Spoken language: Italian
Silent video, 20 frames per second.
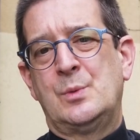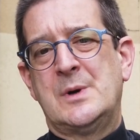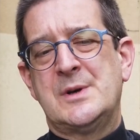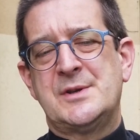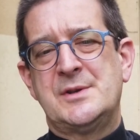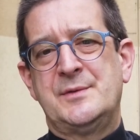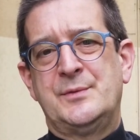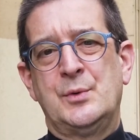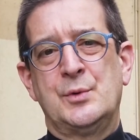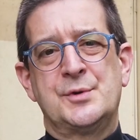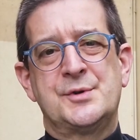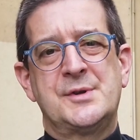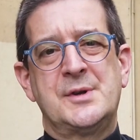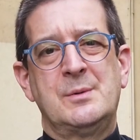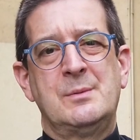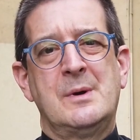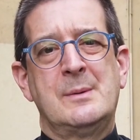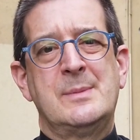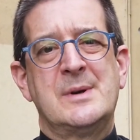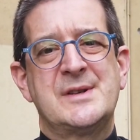quasi
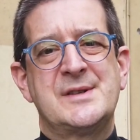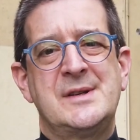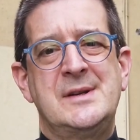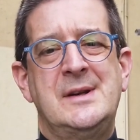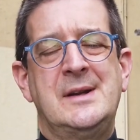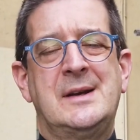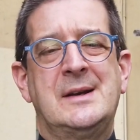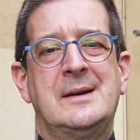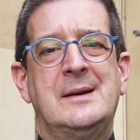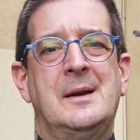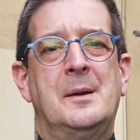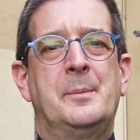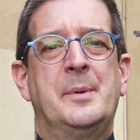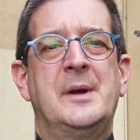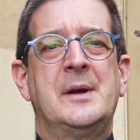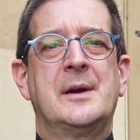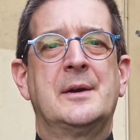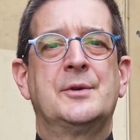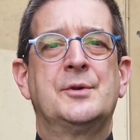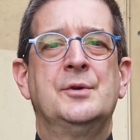fosse una basilica
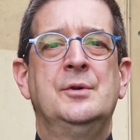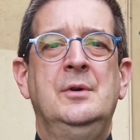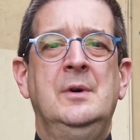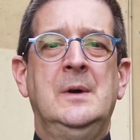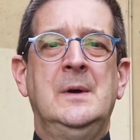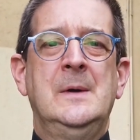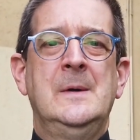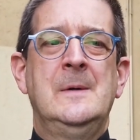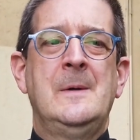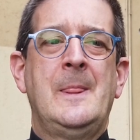all'aperto,